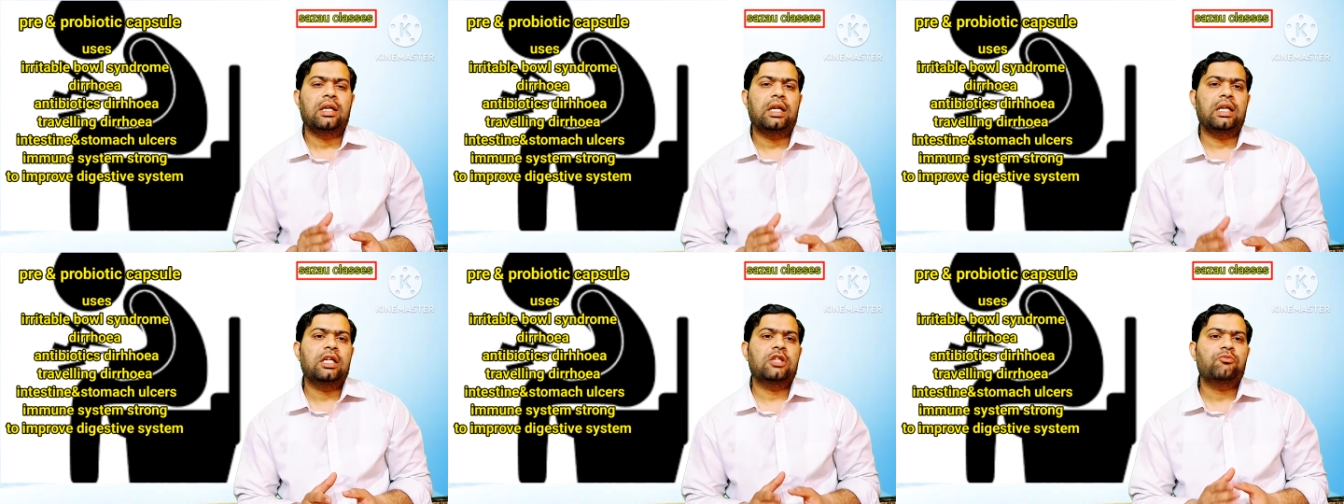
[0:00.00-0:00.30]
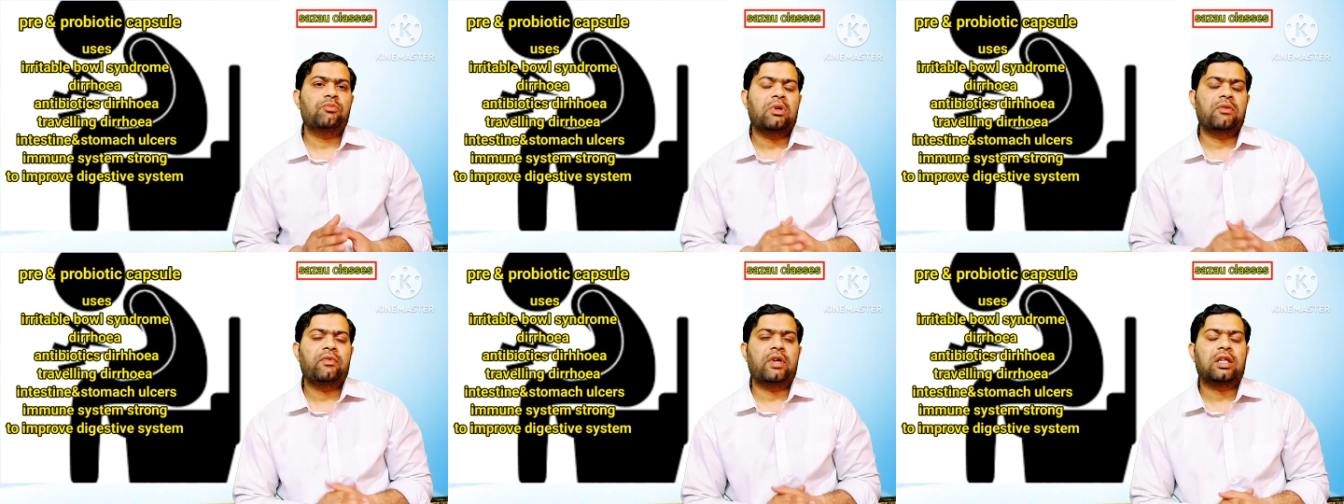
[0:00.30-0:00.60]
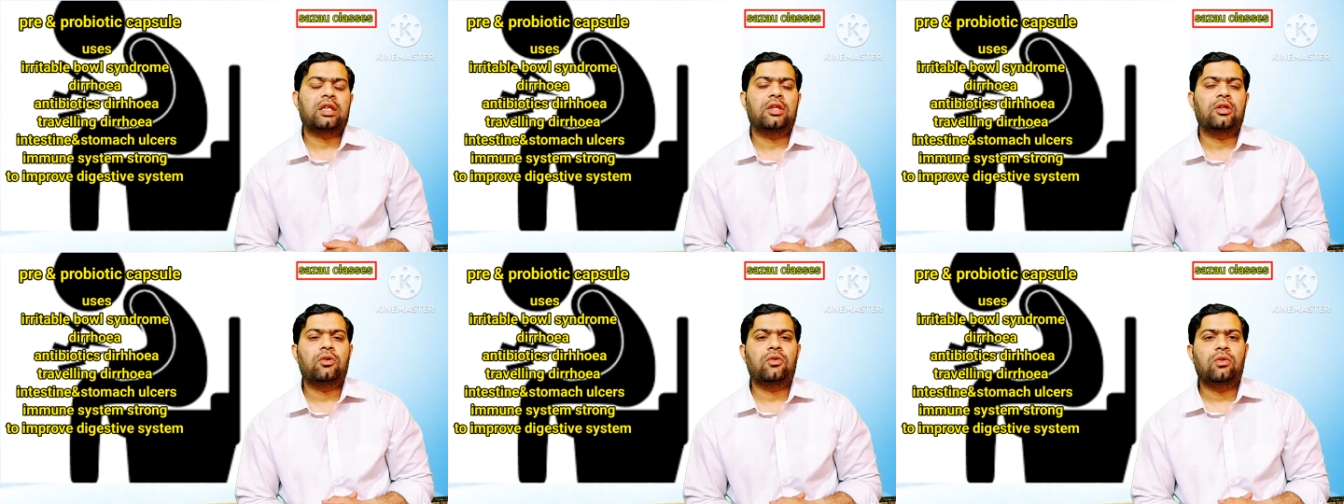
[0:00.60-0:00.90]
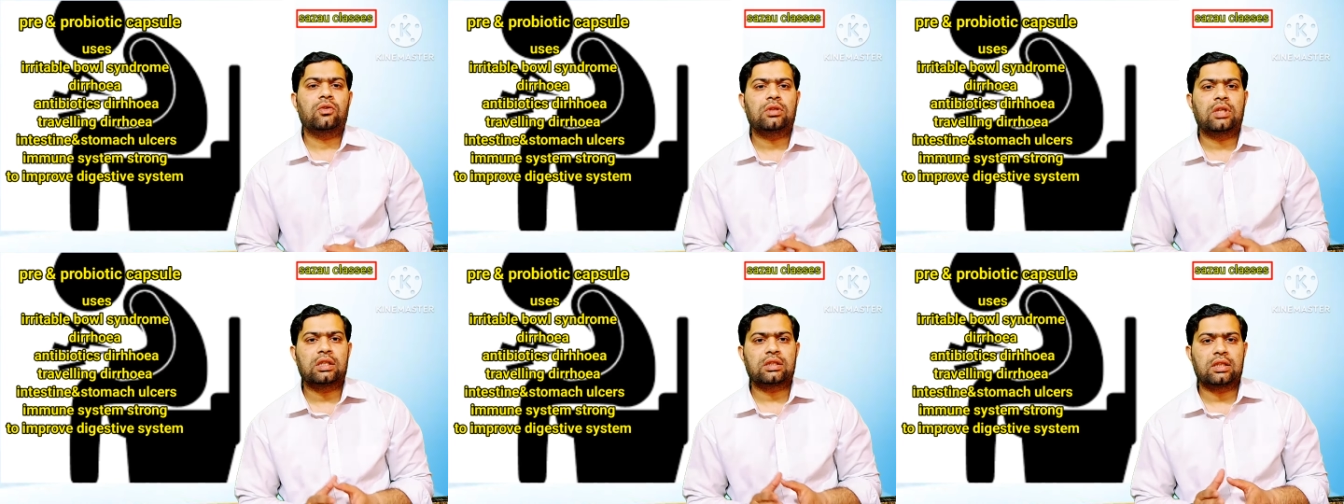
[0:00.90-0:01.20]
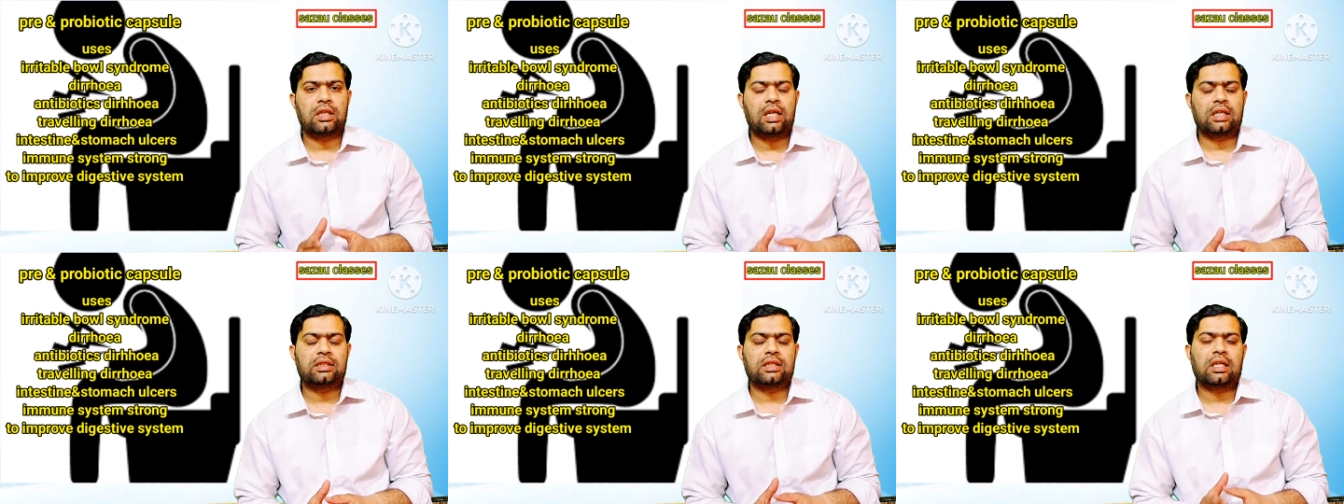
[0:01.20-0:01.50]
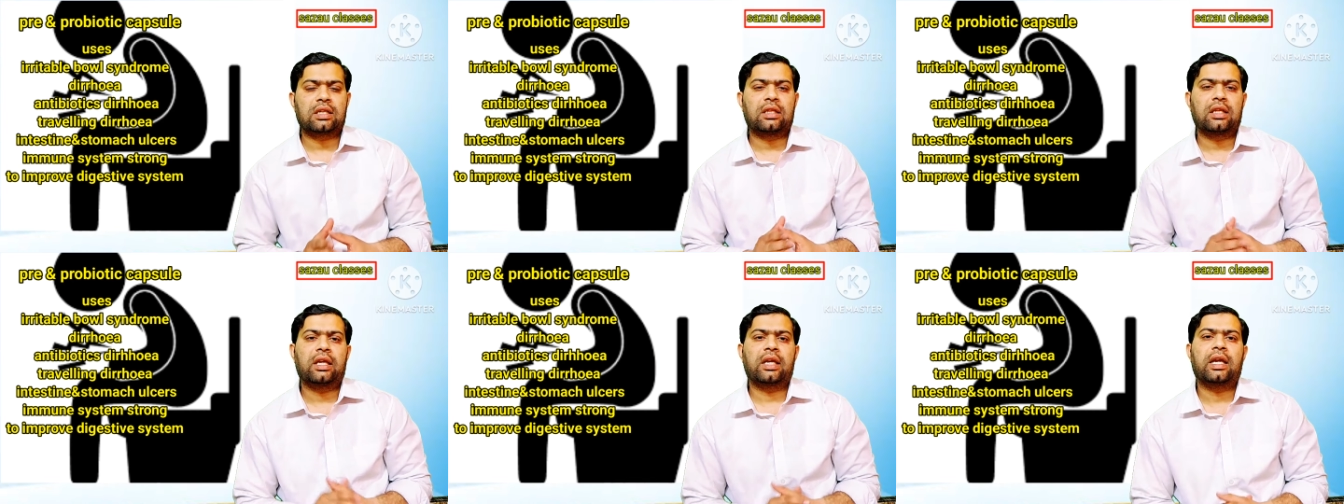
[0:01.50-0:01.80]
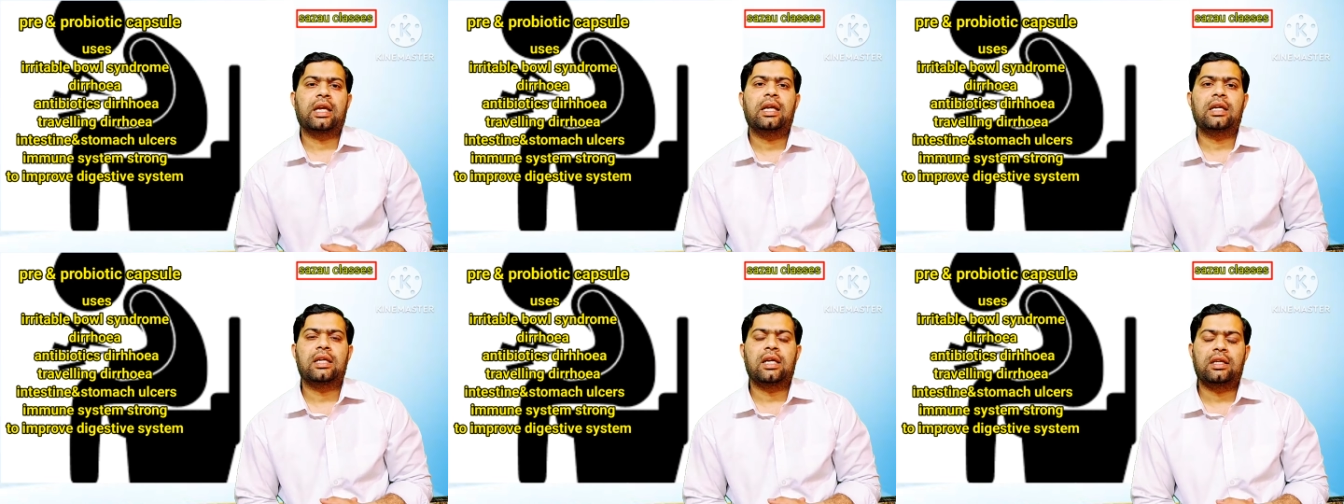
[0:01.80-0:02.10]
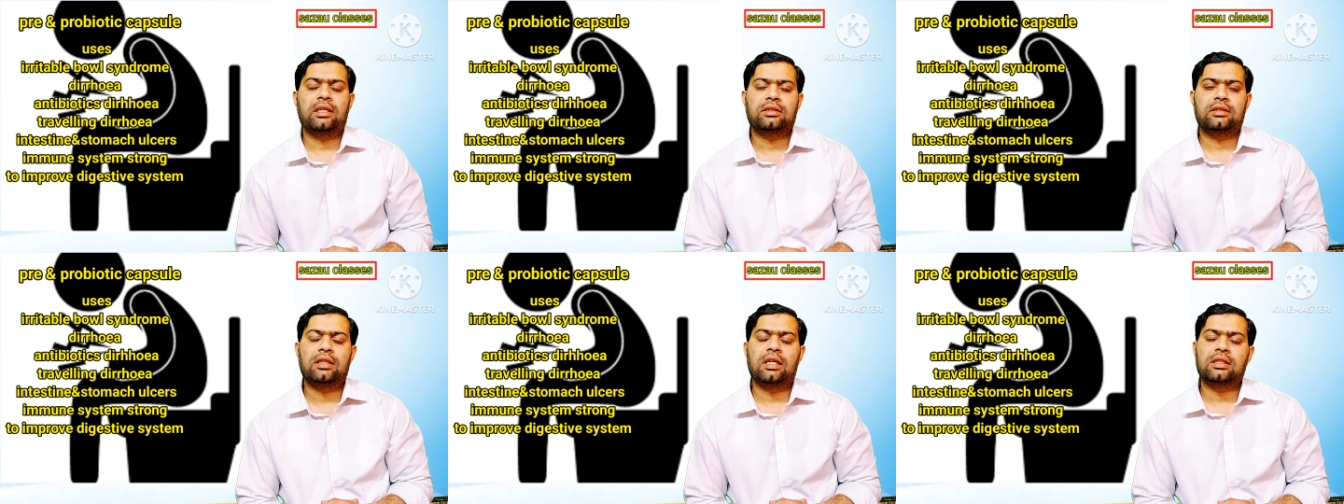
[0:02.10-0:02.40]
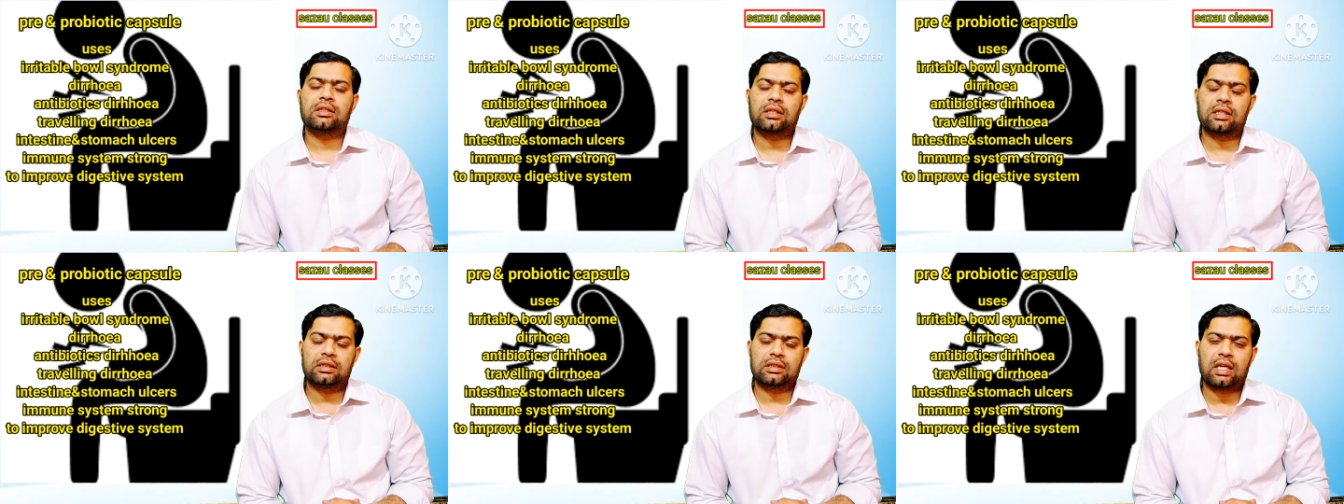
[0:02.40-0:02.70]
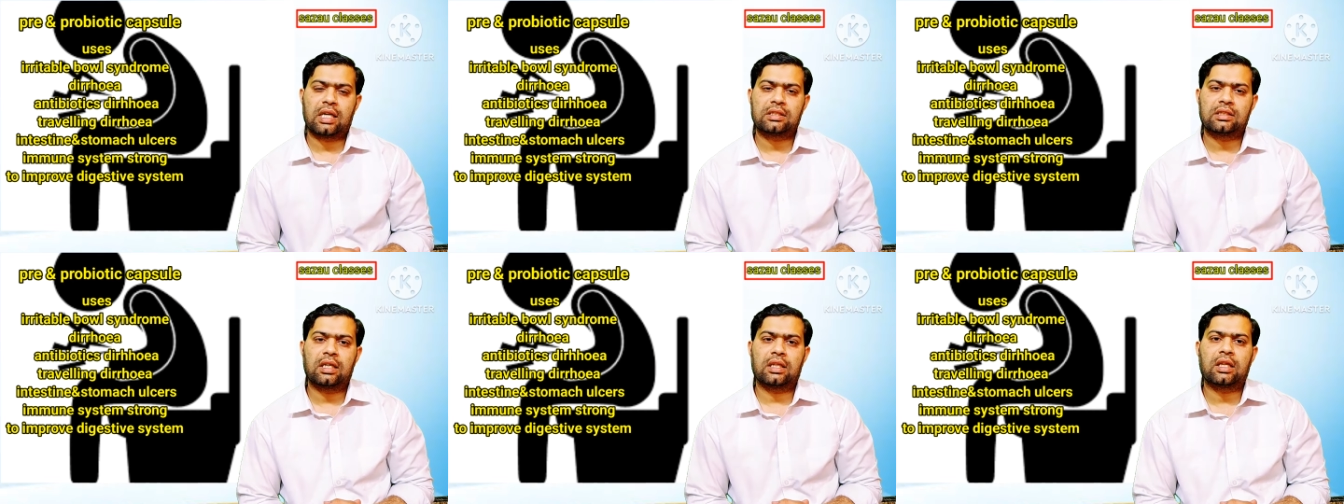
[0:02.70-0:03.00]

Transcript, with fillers: यानी इसमें व्यक्ति को दस्त लग सकते हैं यानी इस दस्त के साथ